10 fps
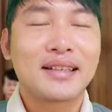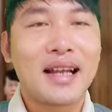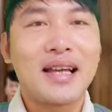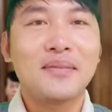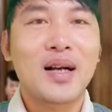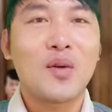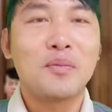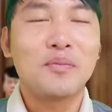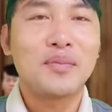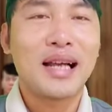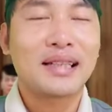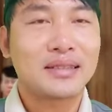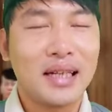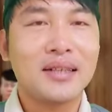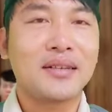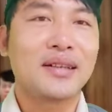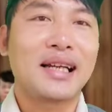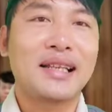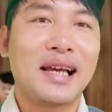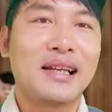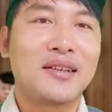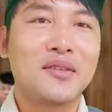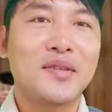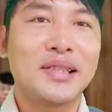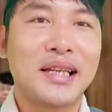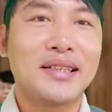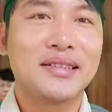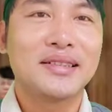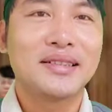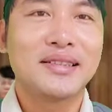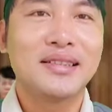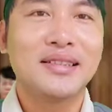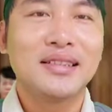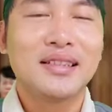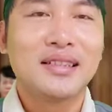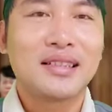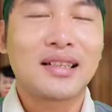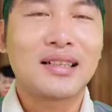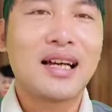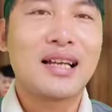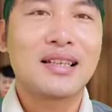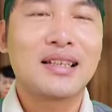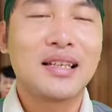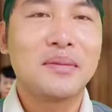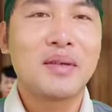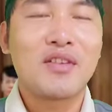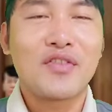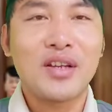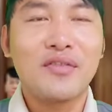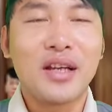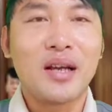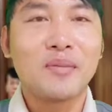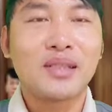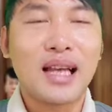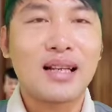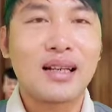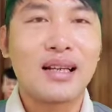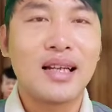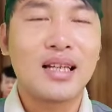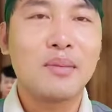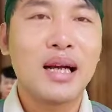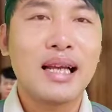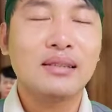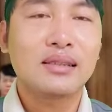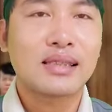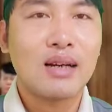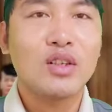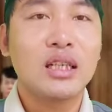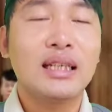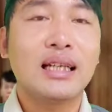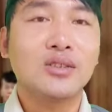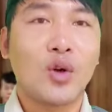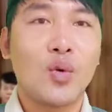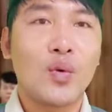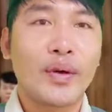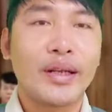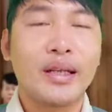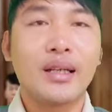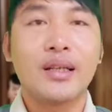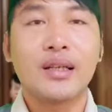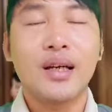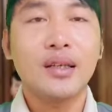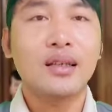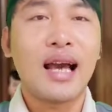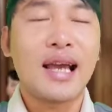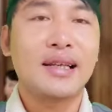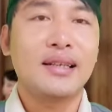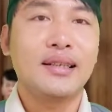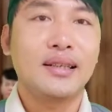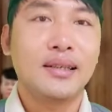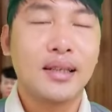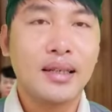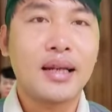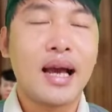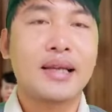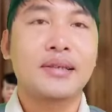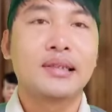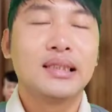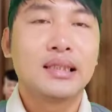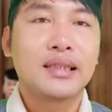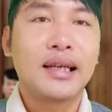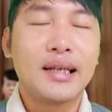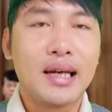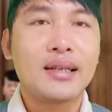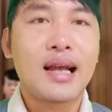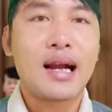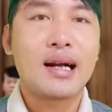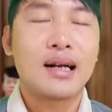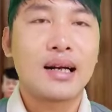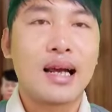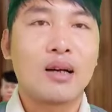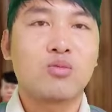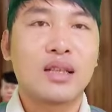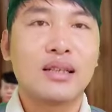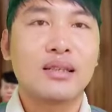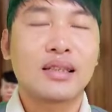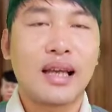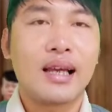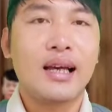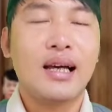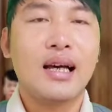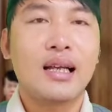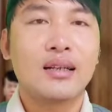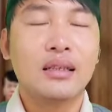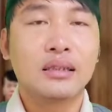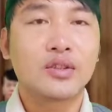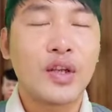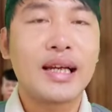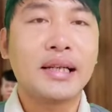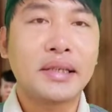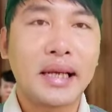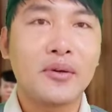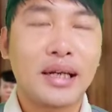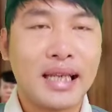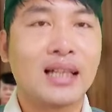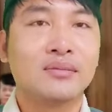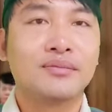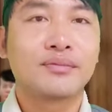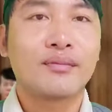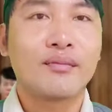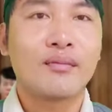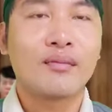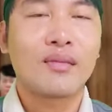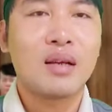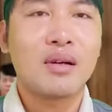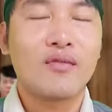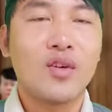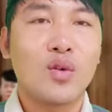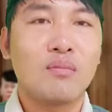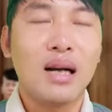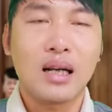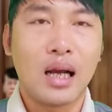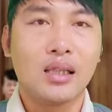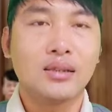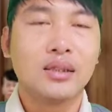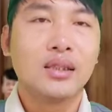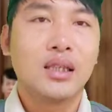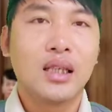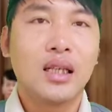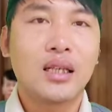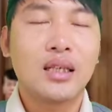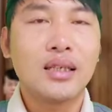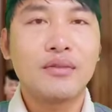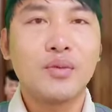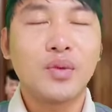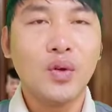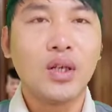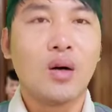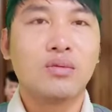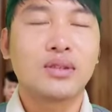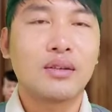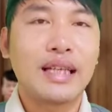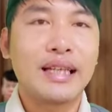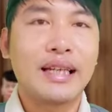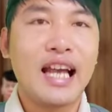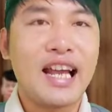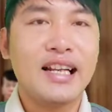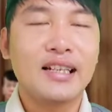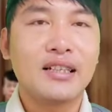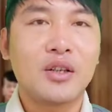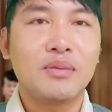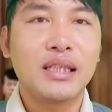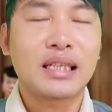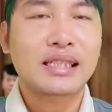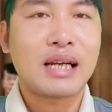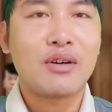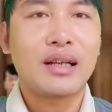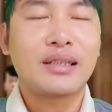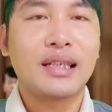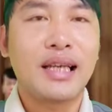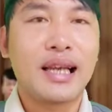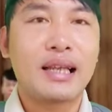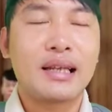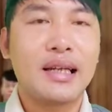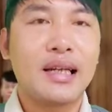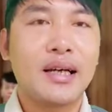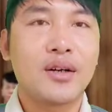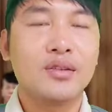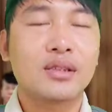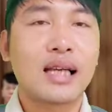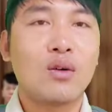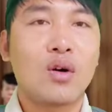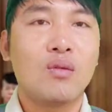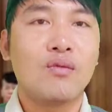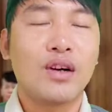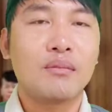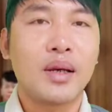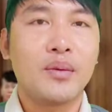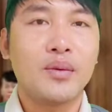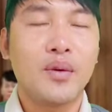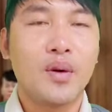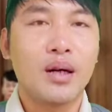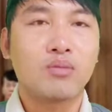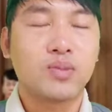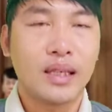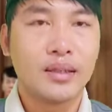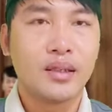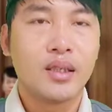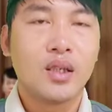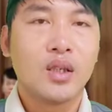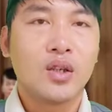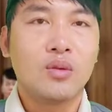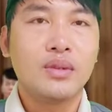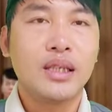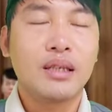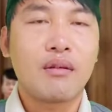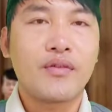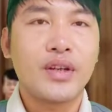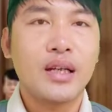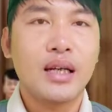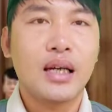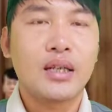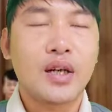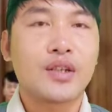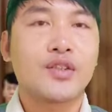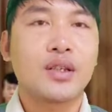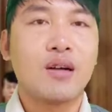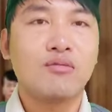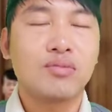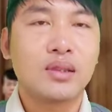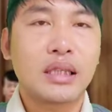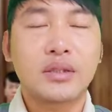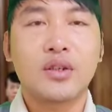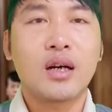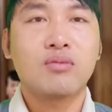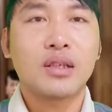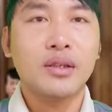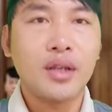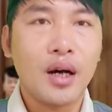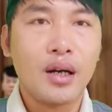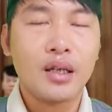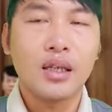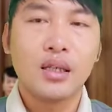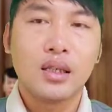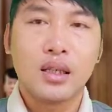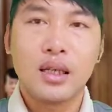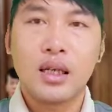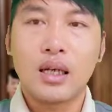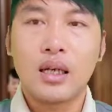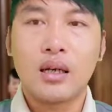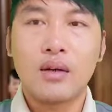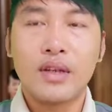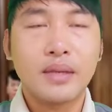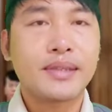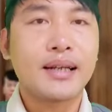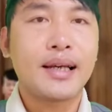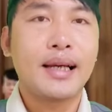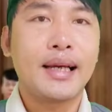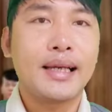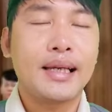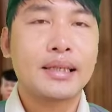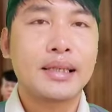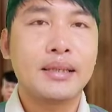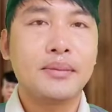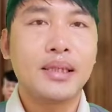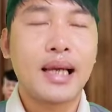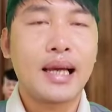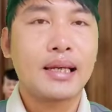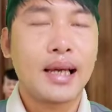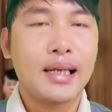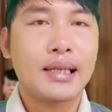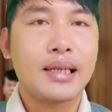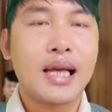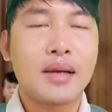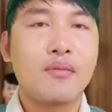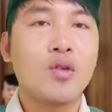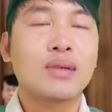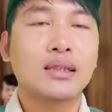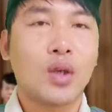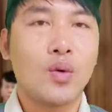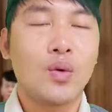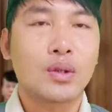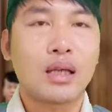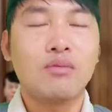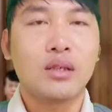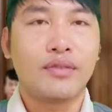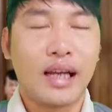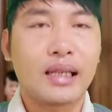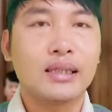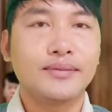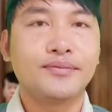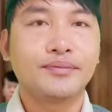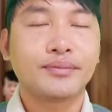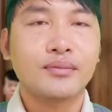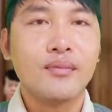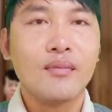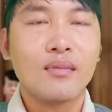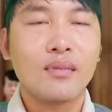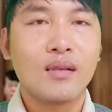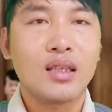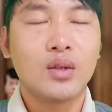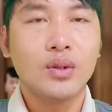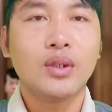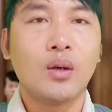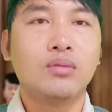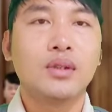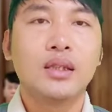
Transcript: để mà cùng ăn Tết rồi cả nhà cô chú anh chị à, thật ra thì khi mà về phía viện kiểm sát đề nghị cái mức án từ 6 đến 9 tháng tù thì ít ai ít ai nghĩ đến rằng là Ngọc Trinh sẽ được tuyên án treo cả nhà ừ, nhưng mà vô cùng bất ngờ à, đến giây phút cuối cùng sau khi nghị án cũng như là sau khi nghe những cái lời nói sau cùng phát biểu của Ngọc Trinh cũng như là về phía à, Trần Xuân Đông Trần Xuân Đông thì trước đó đó à, viện kiểm sát đề nghị à, từ 12 tháng đến 21 tháng tù tổng hình phạt đó rồi cuối cùng